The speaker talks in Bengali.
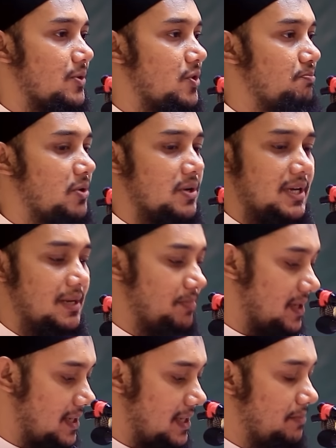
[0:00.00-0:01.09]
কমপক্ষে
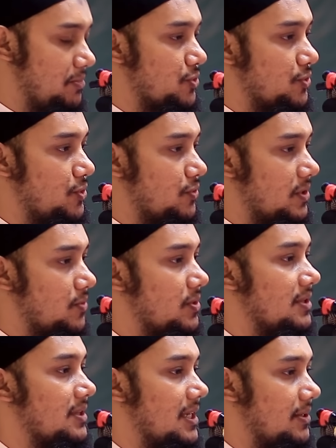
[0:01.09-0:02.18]
আপনাকে বিশুদ্ধ করে
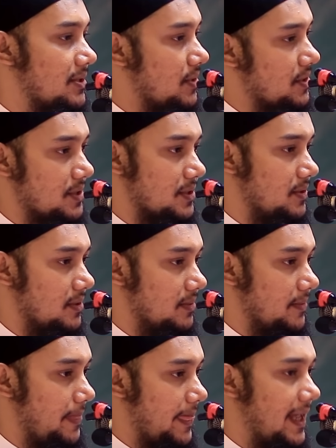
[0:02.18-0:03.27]
কোরআন তেলাওয়াত করা শিখতে হবে
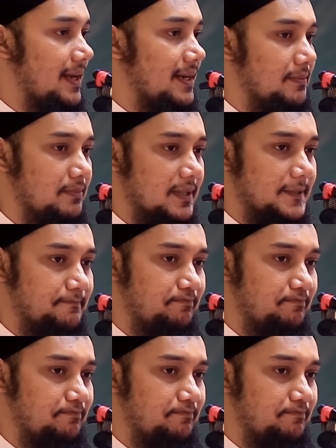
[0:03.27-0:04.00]
এক নাম্বার